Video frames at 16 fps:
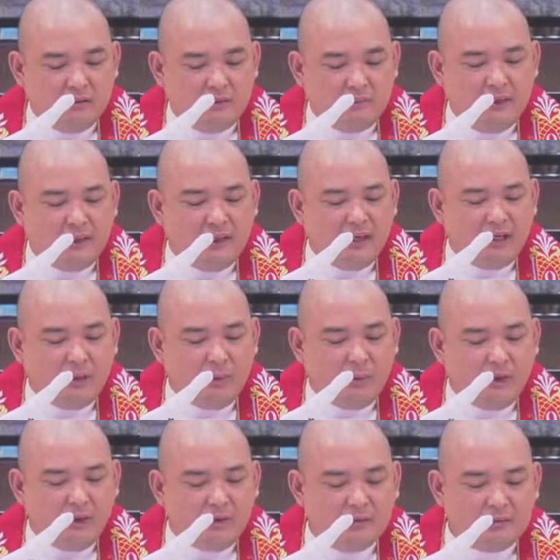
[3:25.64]

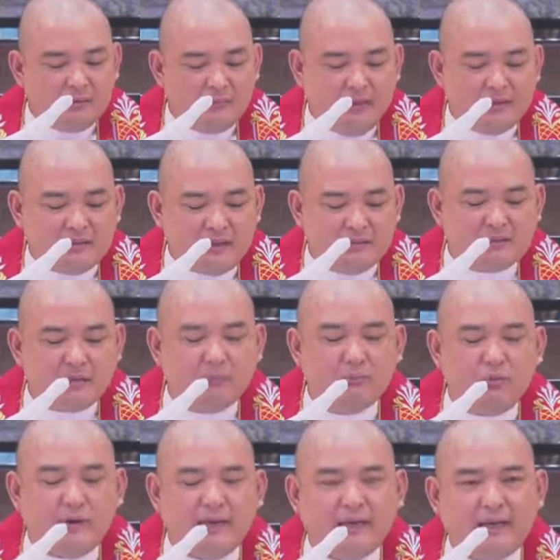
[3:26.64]
Pangalawa, minsan sa
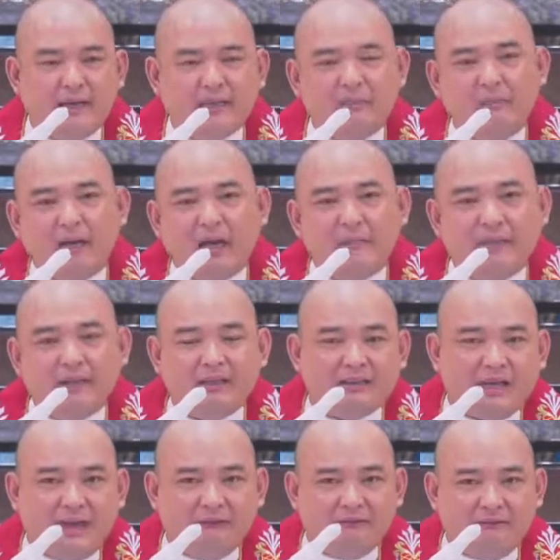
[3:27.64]
buhay natin maraming
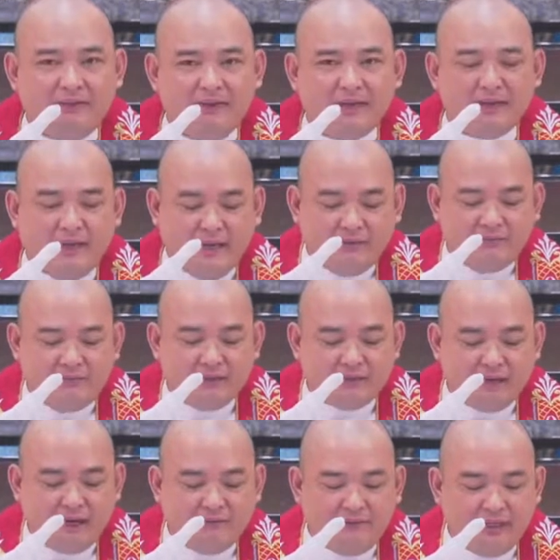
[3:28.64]
traffic, heavy
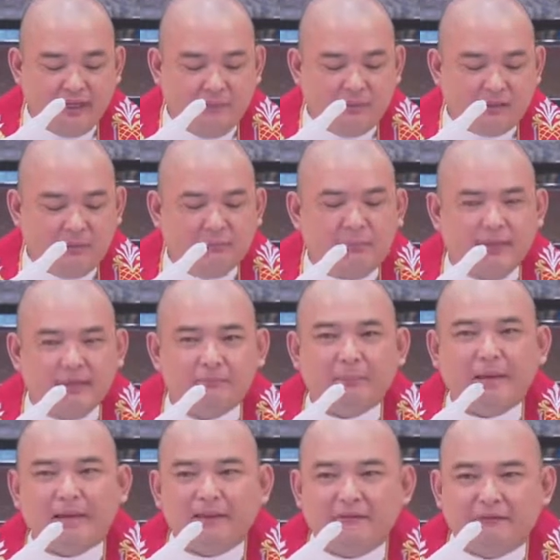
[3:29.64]
traffic. Ibig sabihin
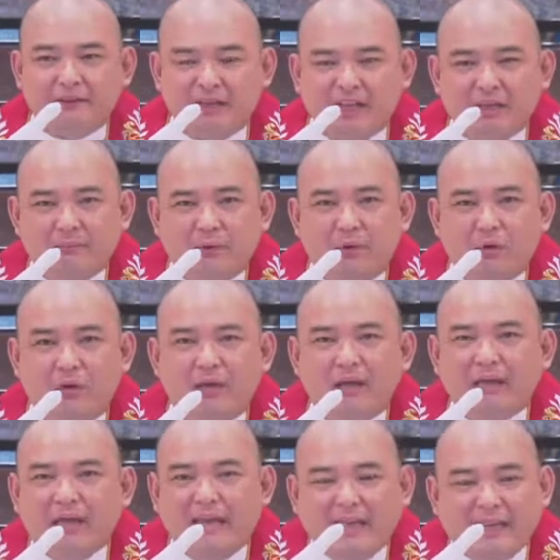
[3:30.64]
parang feeling mo,
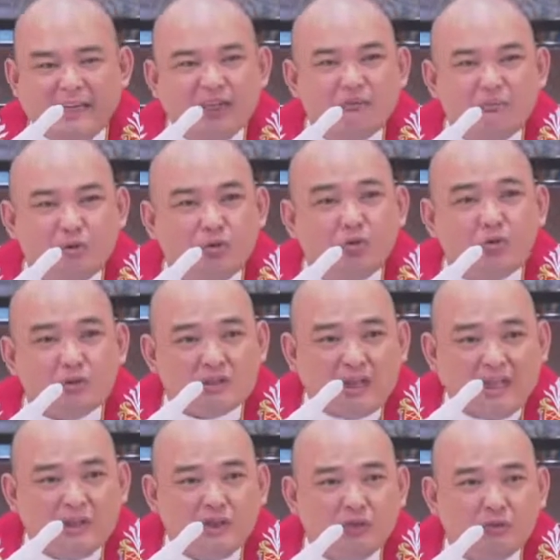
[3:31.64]
hindi
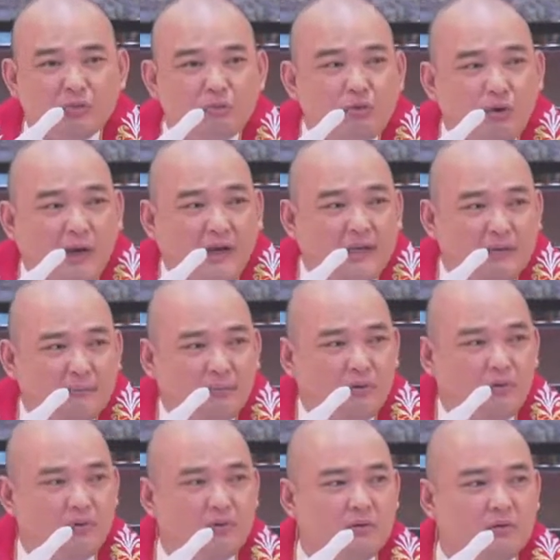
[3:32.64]
umuusad yung buhay
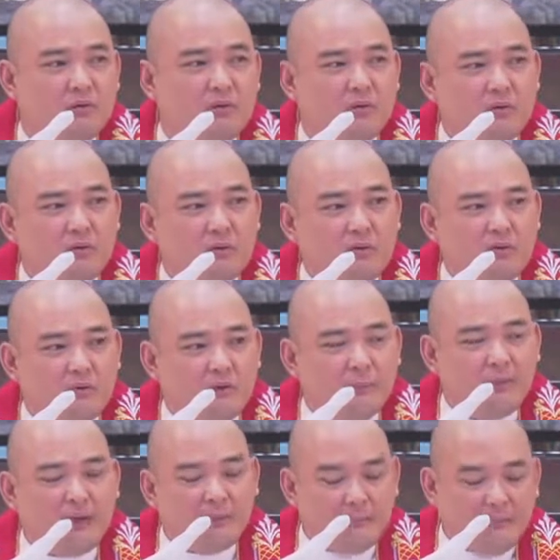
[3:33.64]
mo,
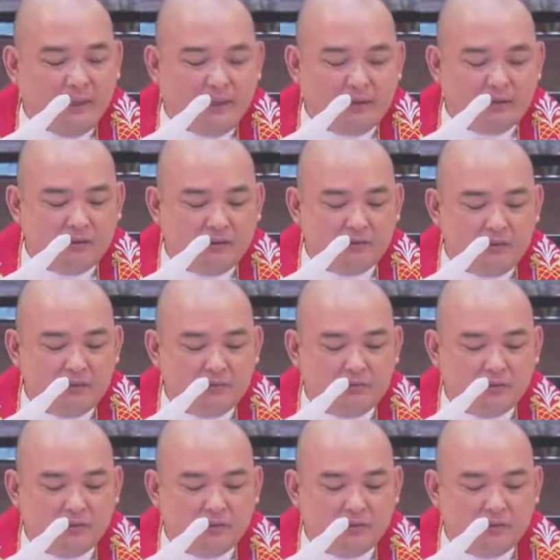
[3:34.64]
yung mga plano.